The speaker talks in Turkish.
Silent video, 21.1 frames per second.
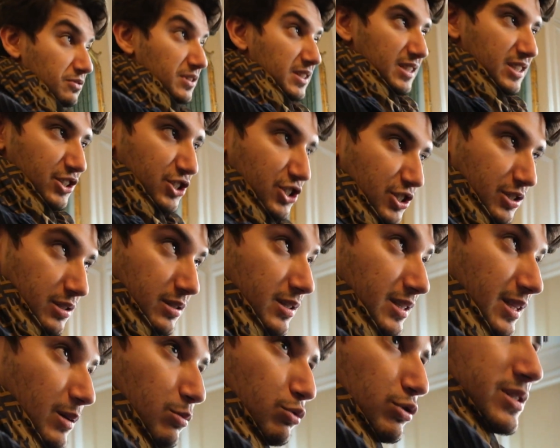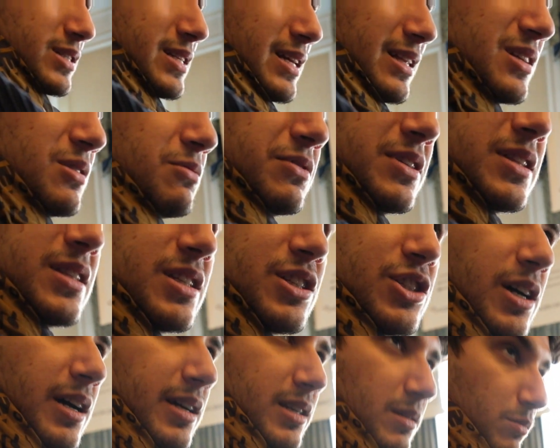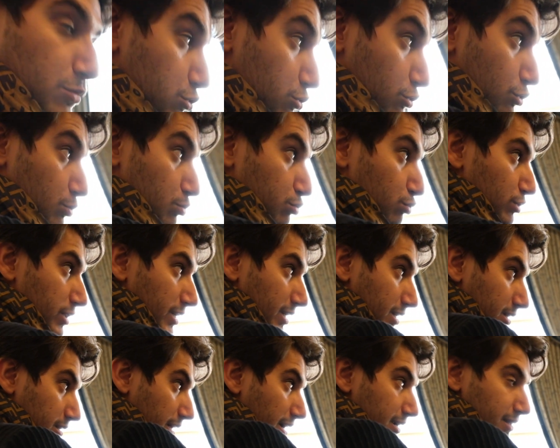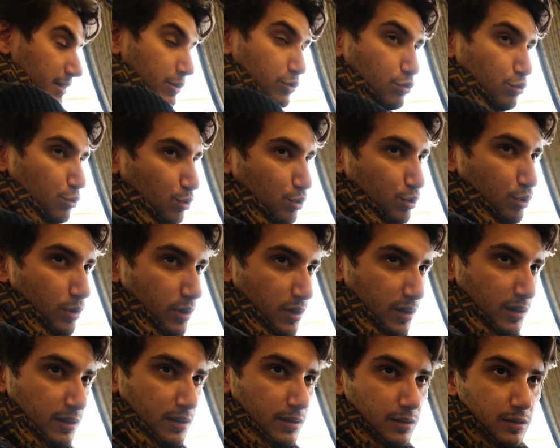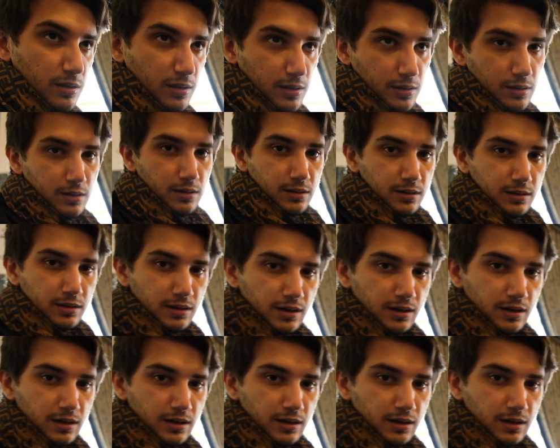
vintage. Yine burası sanırım vintage ayrılmış. Çünkü buradakiler de Türk e,